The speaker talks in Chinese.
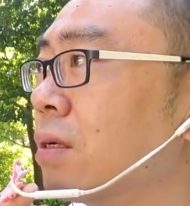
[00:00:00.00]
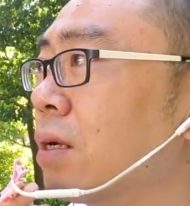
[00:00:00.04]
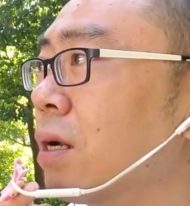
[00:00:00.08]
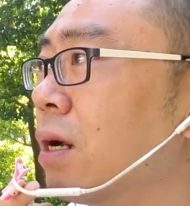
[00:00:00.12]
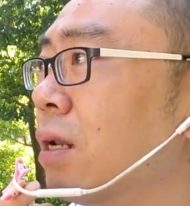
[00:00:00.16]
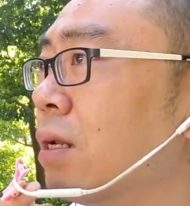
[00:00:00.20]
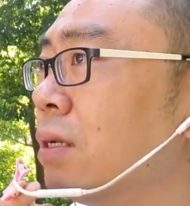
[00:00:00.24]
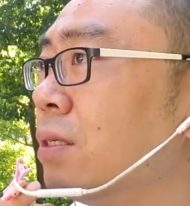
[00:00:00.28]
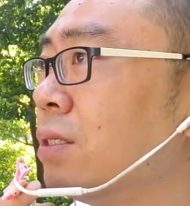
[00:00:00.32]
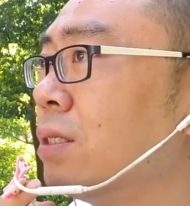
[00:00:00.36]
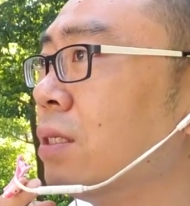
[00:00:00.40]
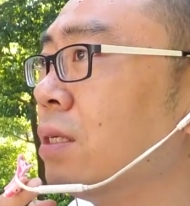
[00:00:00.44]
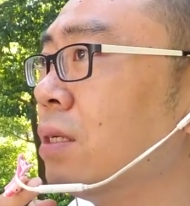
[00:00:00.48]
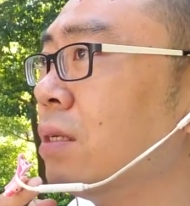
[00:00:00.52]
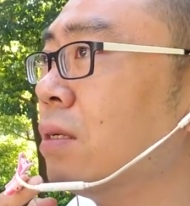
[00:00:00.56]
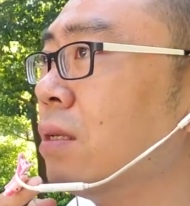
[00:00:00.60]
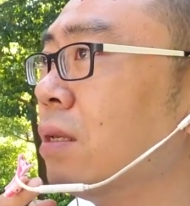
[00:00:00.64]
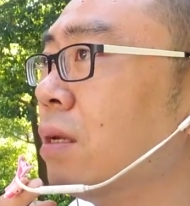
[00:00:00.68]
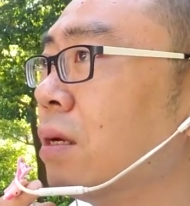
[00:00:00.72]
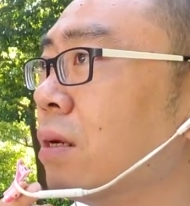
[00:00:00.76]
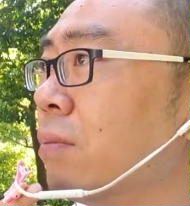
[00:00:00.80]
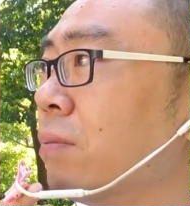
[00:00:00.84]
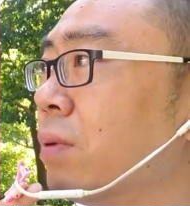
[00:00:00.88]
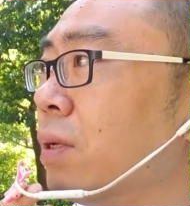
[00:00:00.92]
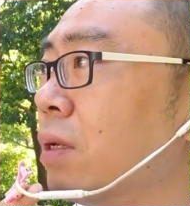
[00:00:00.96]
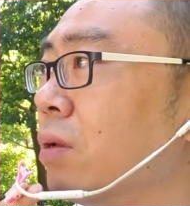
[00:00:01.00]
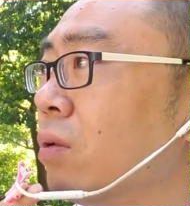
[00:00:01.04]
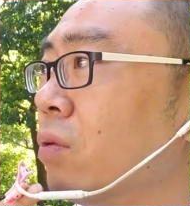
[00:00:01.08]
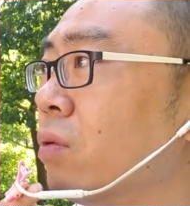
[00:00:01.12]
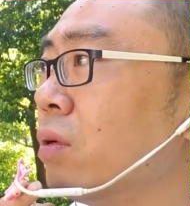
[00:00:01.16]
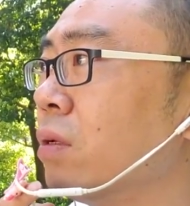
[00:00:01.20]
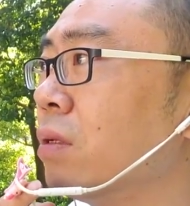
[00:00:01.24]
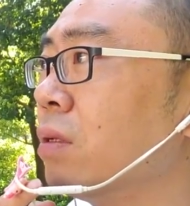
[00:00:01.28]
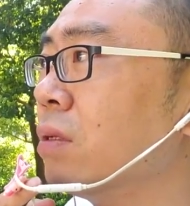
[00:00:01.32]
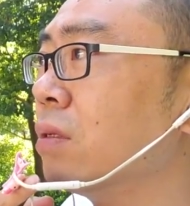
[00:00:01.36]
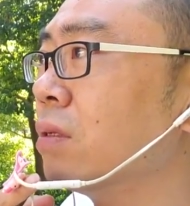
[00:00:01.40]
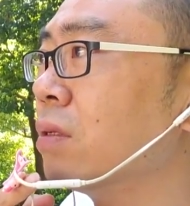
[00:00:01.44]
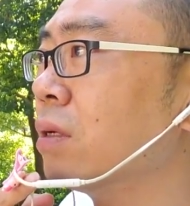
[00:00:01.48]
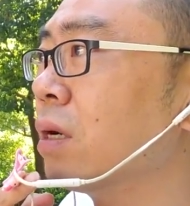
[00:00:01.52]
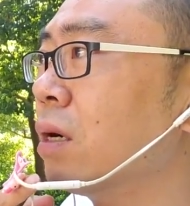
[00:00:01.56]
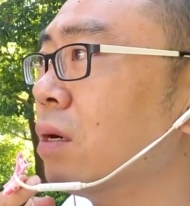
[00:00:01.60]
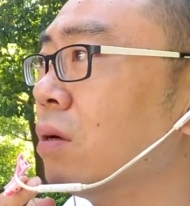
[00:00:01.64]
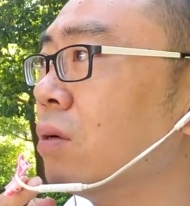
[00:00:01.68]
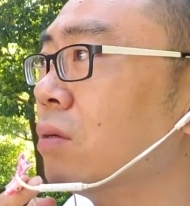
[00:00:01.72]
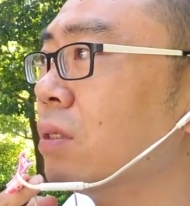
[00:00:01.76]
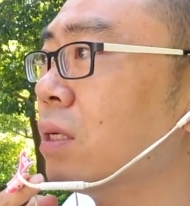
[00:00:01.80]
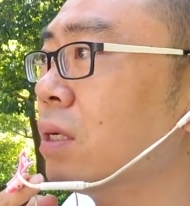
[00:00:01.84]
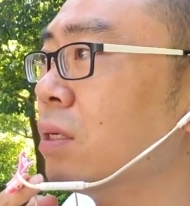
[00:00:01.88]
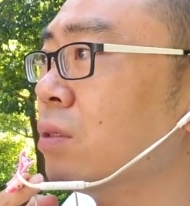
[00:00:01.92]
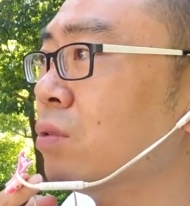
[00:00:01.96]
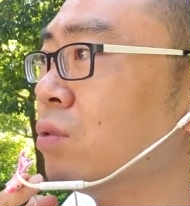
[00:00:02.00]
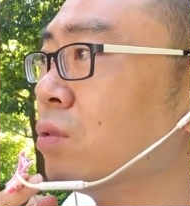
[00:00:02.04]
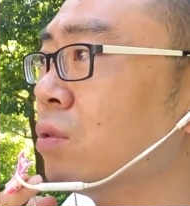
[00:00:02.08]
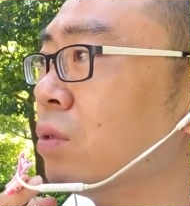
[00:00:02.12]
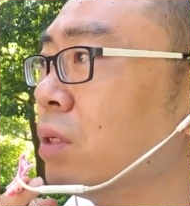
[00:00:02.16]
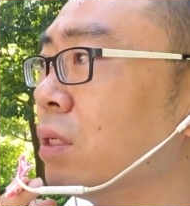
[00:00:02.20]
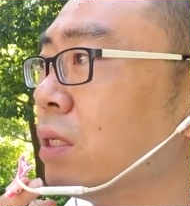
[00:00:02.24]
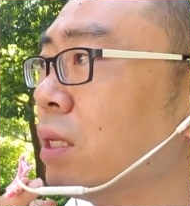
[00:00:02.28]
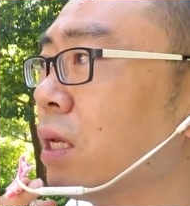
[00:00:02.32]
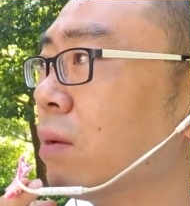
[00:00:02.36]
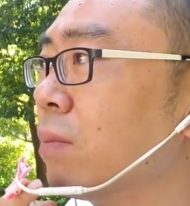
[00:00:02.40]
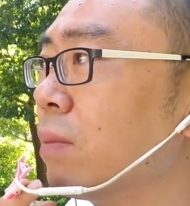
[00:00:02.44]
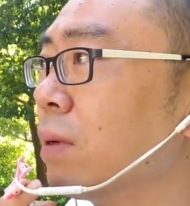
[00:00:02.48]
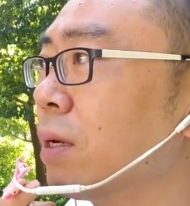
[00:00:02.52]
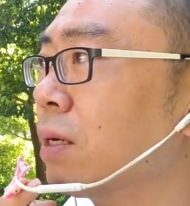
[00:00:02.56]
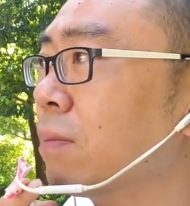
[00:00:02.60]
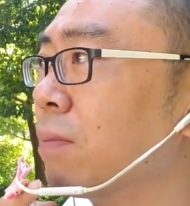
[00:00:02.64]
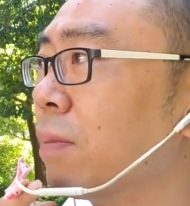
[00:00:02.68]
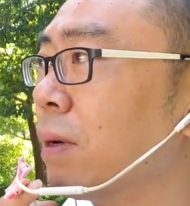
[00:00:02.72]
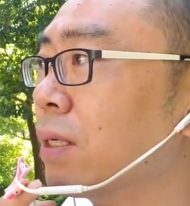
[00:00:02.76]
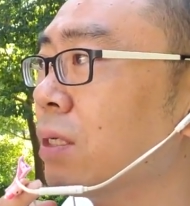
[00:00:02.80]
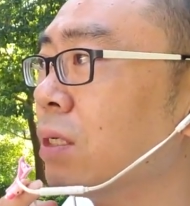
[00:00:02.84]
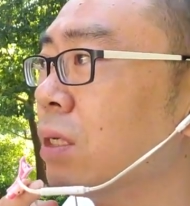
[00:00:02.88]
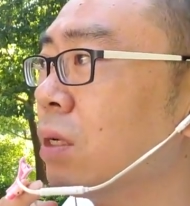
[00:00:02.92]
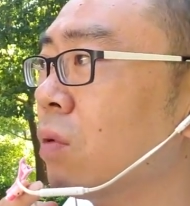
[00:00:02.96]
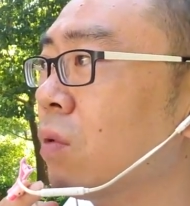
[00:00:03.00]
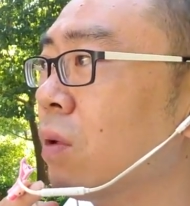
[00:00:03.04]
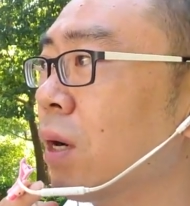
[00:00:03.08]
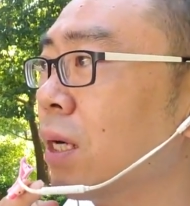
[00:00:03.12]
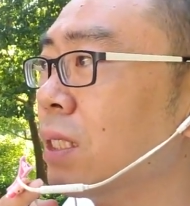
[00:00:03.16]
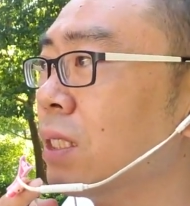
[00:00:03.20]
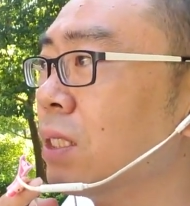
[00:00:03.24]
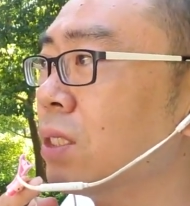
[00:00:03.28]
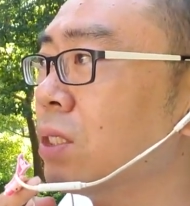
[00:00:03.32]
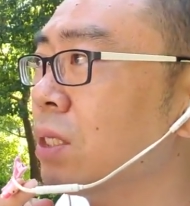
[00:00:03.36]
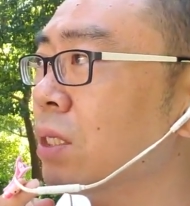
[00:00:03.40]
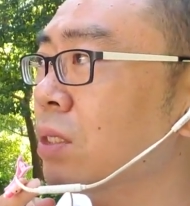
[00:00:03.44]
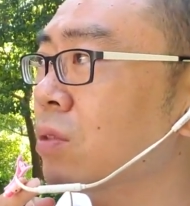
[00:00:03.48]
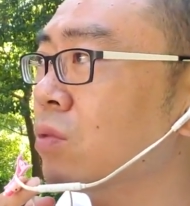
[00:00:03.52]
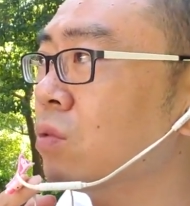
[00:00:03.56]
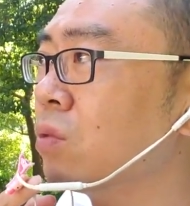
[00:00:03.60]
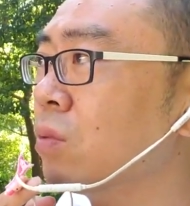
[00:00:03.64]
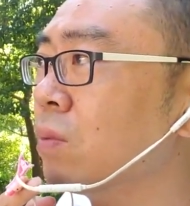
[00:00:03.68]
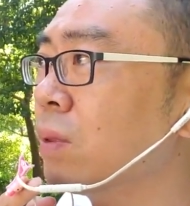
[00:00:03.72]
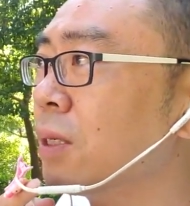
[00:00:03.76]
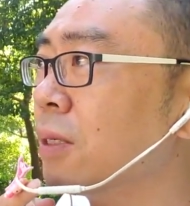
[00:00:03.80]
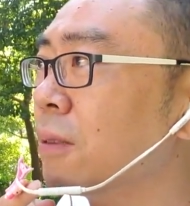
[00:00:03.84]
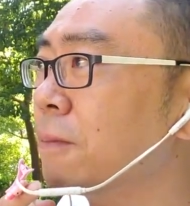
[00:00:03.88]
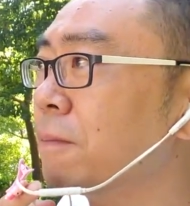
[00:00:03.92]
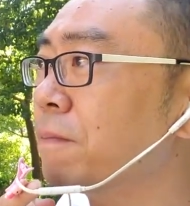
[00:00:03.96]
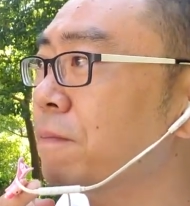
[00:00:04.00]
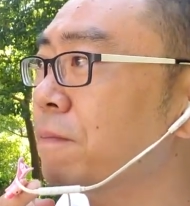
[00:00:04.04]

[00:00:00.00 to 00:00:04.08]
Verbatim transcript: 看了一些那个评论，然后再说一点吧，把这个话题结束吧。